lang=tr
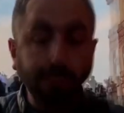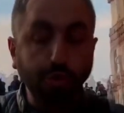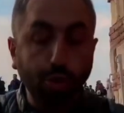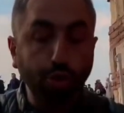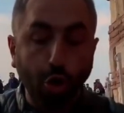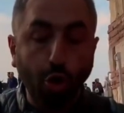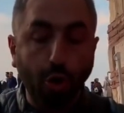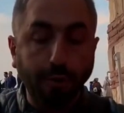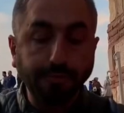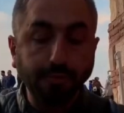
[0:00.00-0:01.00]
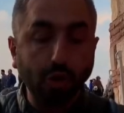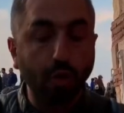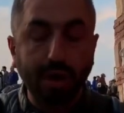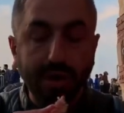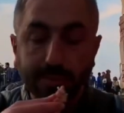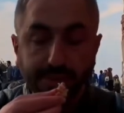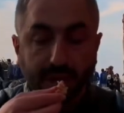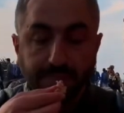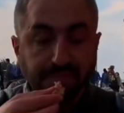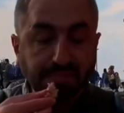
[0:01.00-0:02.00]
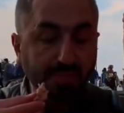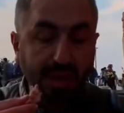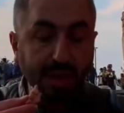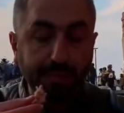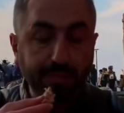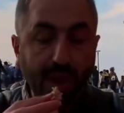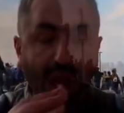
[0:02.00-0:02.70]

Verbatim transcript: Koku yok. Koku anlamında iyiyim.